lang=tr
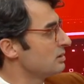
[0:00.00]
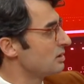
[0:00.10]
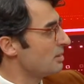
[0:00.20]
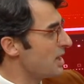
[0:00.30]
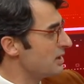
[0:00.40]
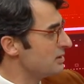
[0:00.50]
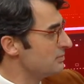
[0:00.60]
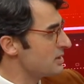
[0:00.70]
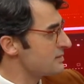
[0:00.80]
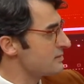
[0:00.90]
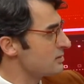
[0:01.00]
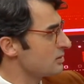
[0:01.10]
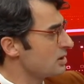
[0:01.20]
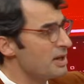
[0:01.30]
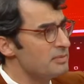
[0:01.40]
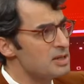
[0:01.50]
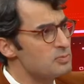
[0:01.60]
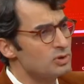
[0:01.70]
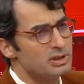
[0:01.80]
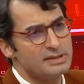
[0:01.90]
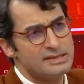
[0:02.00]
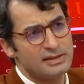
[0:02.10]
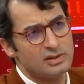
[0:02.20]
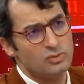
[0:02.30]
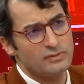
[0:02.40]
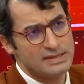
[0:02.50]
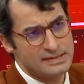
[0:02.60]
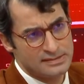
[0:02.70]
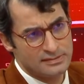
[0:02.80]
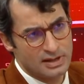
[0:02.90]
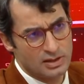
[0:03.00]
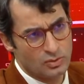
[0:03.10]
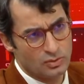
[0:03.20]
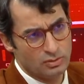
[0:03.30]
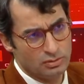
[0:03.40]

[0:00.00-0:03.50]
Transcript: Tamer Yılmaz. Tamer Yılmaz burada Yıldız Teknik Üniversitesi'nin rektörü